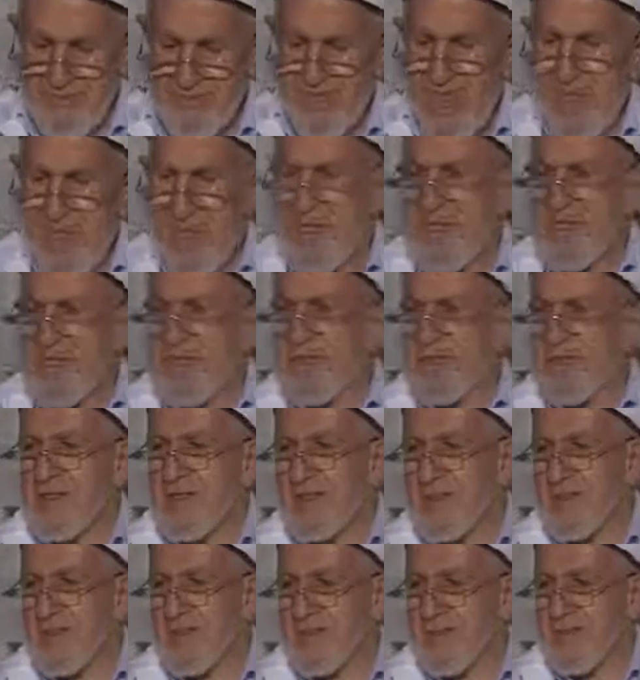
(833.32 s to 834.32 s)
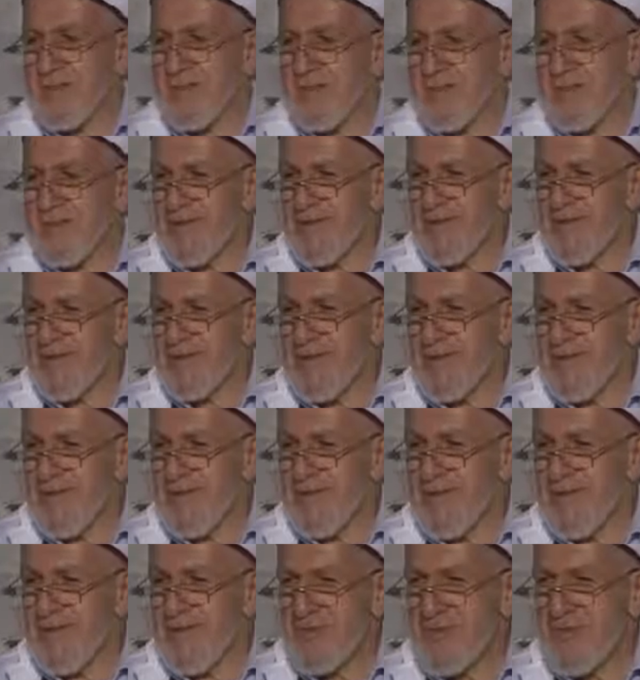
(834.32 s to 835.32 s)
deyin.
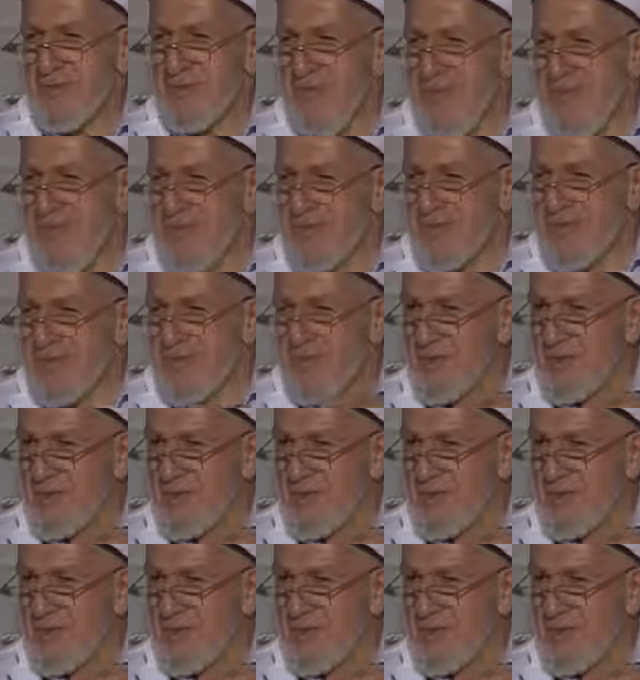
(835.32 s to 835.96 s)
Duanıza